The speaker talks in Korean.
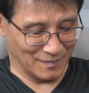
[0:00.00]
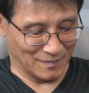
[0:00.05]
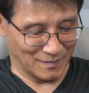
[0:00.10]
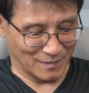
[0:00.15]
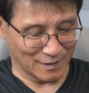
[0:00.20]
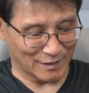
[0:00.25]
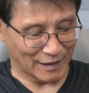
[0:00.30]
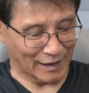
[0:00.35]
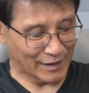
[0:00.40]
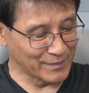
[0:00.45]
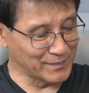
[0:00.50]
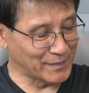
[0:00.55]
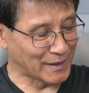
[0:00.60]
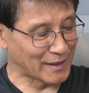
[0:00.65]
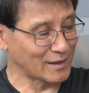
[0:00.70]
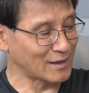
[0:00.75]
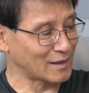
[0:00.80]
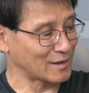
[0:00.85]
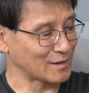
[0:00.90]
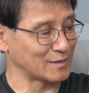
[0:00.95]
뭐 다른
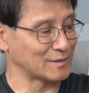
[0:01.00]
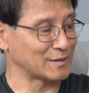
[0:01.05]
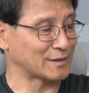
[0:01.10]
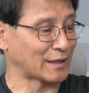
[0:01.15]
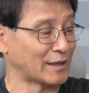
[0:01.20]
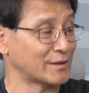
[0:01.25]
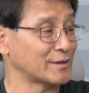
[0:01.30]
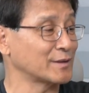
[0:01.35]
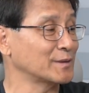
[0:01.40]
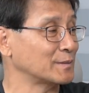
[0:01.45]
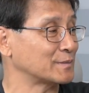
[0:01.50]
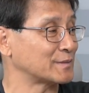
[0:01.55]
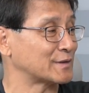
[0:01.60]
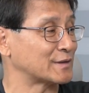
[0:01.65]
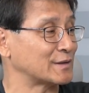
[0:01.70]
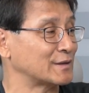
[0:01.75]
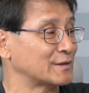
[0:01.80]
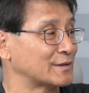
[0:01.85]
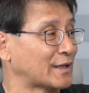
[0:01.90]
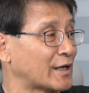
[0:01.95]
변환과 그 다를,
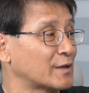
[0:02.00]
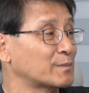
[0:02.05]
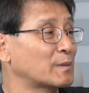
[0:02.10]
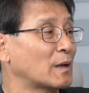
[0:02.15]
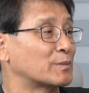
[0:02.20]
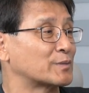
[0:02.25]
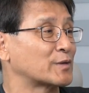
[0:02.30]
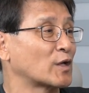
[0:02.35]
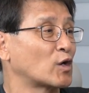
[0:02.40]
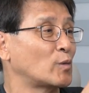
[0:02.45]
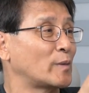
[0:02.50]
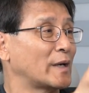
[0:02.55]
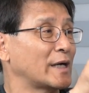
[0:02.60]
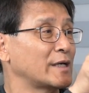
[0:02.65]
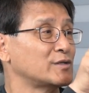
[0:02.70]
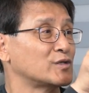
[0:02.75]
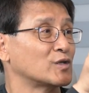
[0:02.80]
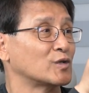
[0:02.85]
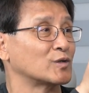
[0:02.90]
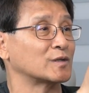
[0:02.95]
다를 바 없다고
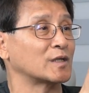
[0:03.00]
봐야죠.